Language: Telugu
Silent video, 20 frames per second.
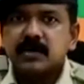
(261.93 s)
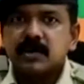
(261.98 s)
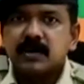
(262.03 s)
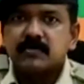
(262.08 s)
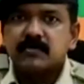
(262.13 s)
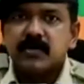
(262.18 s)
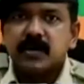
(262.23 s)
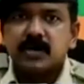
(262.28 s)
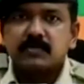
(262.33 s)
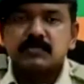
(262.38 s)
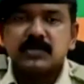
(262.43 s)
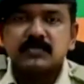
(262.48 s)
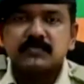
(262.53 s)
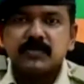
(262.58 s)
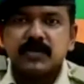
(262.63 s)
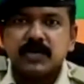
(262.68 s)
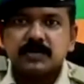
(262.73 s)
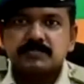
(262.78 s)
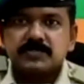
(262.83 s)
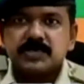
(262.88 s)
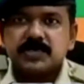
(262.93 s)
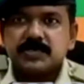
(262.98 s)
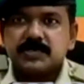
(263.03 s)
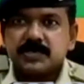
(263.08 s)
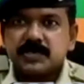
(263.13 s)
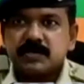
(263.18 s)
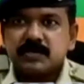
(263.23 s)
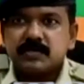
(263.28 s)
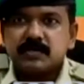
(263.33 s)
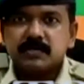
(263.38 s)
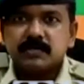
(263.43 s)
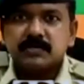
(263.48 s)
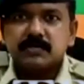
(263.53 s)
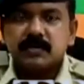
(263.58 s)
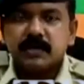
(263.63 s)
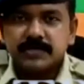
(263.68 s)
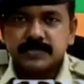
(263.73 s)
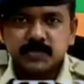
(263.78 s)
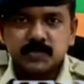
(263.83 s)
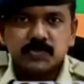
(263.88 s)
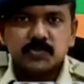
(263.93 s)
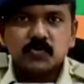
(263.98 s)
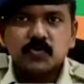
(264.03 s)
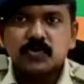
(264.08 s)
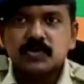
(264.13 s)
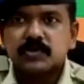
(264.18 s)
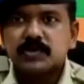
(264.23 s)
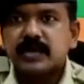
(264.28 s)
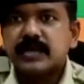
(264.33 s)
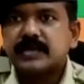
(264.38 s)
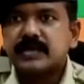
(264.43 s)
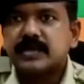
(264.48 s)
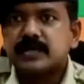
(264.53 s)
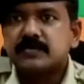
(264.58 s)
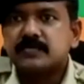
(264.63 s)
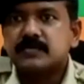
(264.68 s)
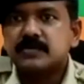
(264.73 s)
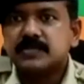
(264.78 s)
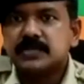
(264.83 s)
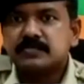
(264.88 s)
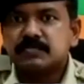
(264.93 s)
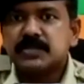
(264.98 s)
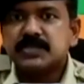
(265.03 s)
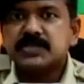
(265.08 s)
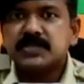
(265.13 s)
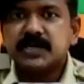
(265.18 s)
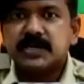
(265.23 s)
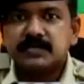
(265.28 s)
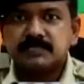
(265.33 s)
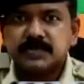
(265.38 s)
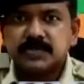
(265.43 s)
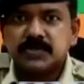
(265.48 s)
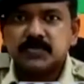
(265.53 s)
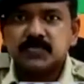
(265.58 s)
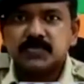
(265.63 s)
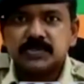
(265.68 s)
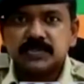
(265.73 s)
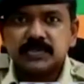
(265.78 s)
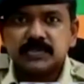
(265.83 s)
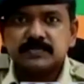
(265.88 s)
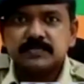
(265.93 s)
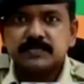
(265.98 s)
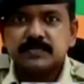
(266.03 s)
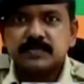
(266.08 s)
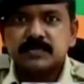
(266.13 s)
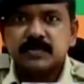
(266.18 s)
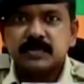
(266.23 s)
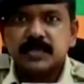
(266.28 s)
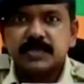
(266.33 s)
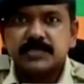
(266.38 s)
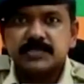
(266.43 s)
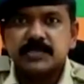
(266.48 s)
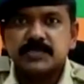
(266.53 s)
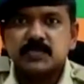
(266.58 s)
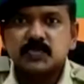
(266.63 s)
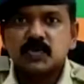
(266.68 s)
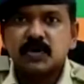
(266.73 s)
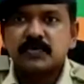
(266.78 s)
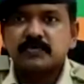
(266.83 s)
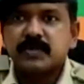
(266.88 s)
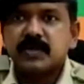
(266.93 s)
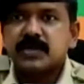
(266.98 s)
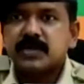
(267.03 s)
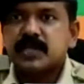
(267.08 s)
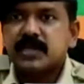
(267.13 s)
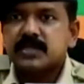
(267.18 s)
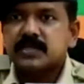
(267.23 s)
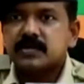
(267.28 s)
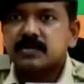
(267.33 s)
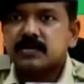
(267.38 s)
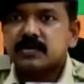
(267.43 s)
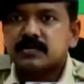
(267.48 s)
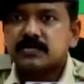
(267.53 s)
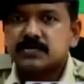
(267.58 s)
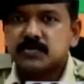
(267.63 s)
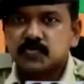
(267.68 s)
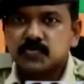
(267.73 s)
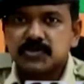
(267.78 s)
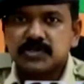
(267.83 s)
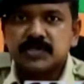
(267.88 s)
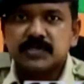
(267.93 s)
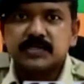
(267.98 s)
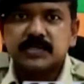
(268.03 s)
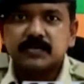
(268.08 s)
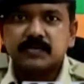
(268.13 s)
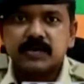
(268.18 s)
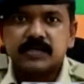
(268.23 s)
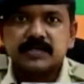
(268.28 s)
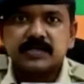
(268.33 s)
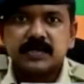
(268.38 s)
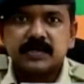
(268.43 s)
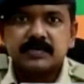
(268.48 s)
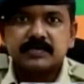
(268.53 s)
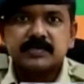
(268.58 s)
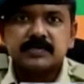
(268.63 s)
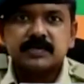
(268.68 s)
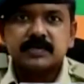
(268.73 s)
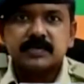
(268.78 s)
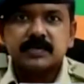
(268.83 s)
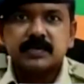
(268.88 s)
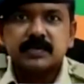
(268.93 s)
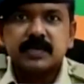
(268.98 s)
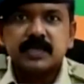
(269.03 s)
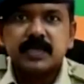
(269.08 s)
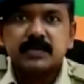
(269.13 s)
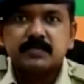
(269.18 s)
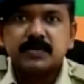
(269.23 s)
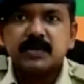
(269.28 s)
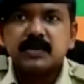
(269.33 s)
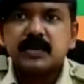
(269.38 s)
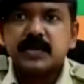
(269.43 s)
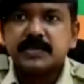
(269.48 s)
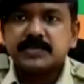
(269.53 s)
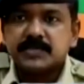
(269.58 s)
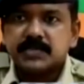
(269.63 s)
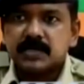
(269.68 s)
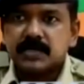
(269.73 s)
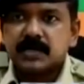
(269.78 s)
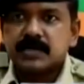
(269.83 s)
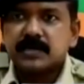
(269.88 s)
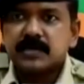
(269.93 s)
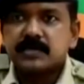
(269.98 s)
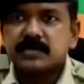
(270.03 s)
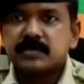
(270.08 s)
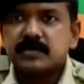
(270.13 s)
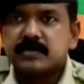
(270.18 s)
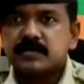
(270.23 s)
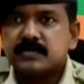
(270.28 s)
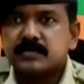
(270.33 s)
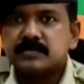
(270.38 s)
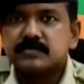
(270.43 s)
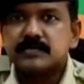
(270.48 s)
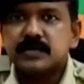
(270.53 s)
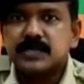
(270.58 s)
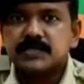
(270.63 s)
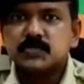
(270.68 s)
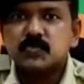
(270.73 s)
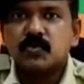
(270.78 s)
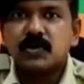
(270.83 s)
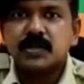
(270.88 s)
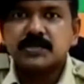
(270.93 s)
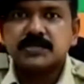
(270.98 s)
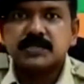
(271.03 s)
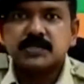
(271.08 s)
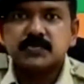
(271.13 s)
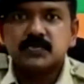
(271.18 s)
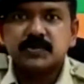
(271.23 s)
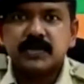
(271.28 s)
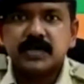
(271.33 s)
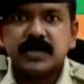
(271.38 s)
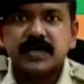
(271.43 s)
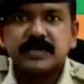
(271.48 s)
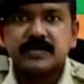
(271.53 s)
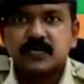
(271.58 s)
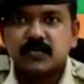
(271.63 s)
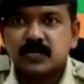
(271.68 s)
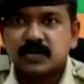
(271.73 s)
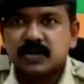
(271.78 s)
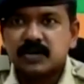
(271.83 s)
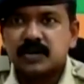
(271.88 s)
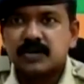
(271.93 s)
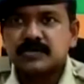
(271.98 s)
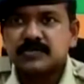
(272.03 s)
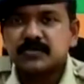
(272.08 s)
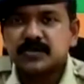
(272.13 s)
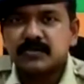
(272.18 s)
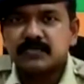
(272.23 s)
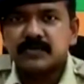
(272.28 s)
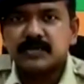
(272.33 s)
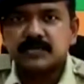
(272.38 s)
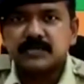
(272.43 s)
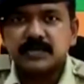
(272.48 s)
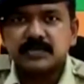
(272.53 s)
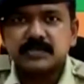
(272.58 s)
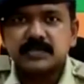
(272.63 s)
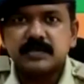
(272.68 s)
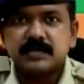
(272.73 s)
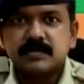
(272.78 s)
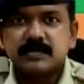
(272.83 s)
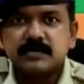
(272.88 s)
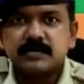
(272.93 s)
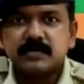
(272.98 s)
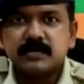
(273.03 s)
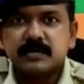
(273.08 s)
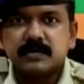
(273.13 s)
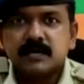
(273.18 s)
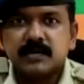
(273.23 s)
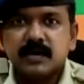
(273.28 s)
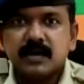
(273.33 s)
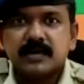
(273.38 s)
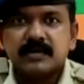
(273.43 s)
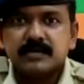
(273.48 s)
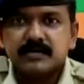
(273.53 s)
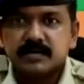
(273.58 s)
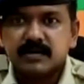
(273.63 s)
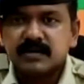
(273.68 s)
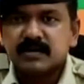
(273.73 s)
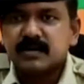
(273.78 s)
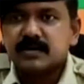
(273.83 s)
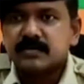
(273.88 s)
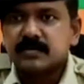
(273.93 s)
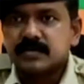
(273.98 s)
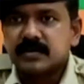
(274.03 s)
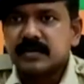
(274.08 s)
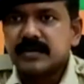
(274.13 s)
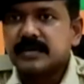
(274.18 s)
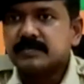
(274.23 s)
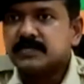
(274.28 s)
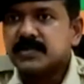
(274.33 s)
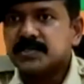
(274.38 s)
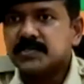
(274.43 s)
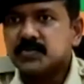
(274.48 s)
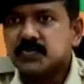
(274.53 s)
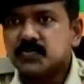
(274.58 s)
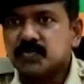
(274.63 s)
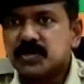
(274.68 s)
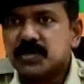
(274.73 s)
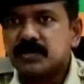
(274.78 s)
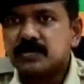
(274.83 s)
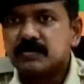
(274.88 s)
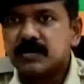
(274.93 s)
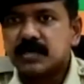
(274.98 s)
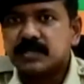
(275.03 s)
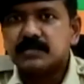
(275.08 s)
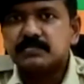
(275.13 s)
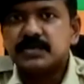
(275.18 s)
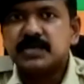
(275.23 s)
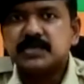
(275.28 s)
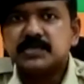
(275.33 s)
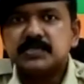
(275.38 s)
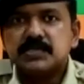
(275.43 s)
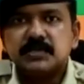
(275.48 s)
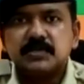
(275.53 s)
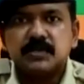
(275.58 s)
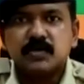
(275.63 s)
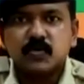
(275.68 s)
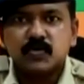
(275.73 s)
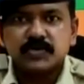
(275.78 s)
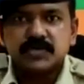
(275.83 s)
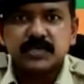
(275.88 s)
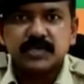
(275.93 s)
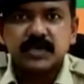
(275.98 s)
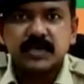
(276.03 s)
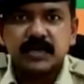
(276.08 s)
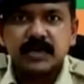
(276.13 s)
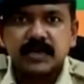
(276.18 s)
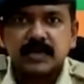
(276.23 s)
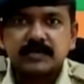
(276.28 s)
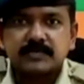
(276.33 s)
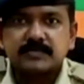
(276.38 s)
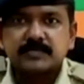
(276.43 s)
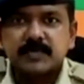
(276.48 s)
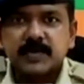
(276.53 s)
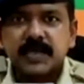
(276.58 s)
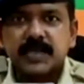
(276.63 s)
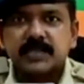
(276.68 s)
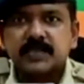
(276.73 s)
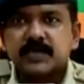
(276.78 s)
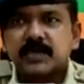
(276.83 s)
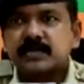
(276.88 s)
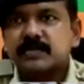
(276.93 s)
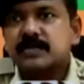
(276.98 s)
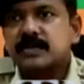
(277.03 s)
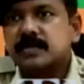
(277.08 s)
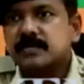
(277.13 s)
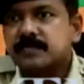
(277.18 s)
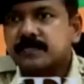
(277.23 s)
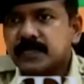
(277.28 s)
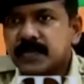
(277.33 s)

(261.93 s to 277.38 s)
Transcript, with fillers: ఆ ఫామ్ ని ఫిల్అప్ చేసి ఎస్హెచ్ఓకి ఆయన సబ్మిట్ చేయడం జరుగుతుంది ఎస్హెచ్ఓ అవన్నీ చూసిన తర్వాత ఏమైనా ఎక్స్ట్రా ఆయనకి తెలుసుకోవాల్సిన ఉంటే ఆయన కూడా క్రాస్ వెరిఫై చేసి ఆయన నిర్ణయం తీసుకుంటారు అది పెటిషన్ క్లోజ్ చేయాలా లేదు అది